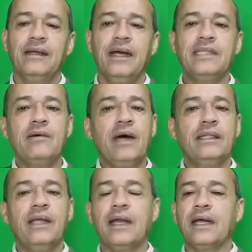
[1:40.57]
حتى واحد
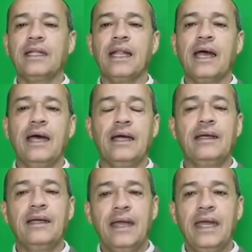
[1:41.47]
النهار كنتلقاه
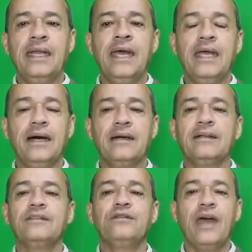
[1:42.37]
هنايا
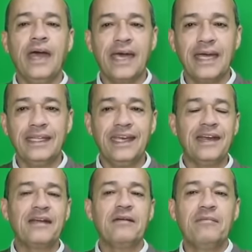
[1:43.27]
في
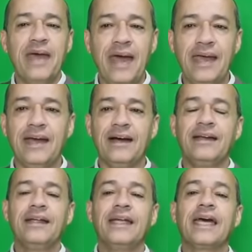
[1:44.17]
اكادير معايا
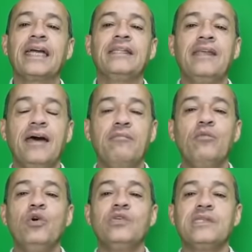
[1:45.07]
خدام
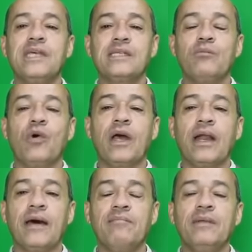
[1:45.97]
معزز
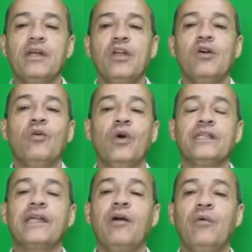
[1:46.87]
مكرم
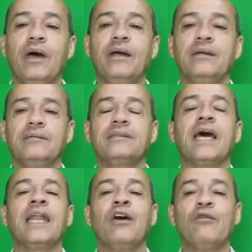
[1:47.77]
وعطاوه
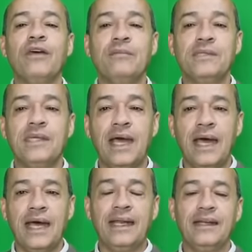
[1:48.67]
تهلاو فيه
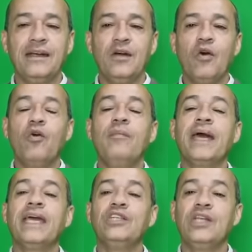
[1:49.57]
مزيان وما
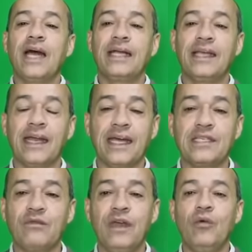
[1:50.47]
كاينش اللي يقدر
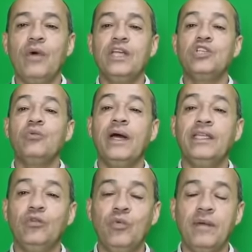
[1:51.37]
يقيس فيه ولا شي واحد
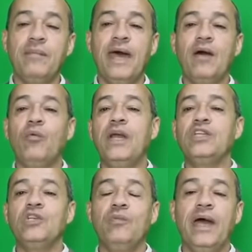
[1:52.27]
يدوي معاه ولا
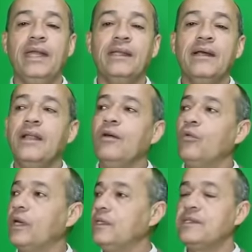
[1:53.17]
شي واحد
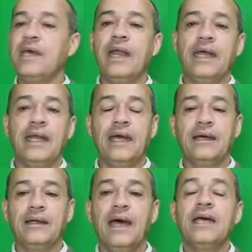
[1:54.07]
وكيتسارى
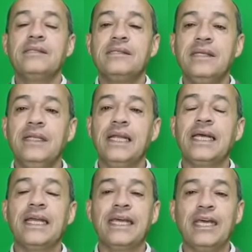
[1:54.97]
هنايا هاد السيد اللي
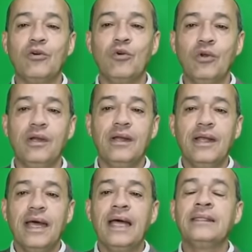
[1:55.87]
كان كيقول
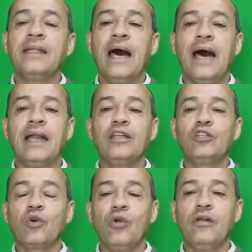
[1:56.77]
النهار
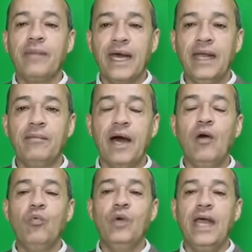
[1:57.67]
ندخل المغرب
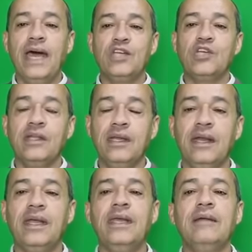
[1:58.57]
اول حاجه ندير
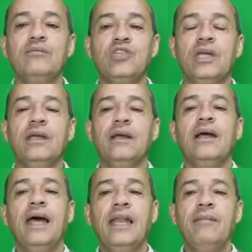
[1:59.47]
هي نمشي
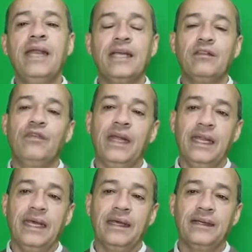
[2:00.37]
الملك ندفل
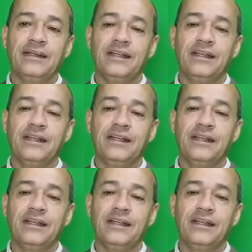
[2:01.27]
عليه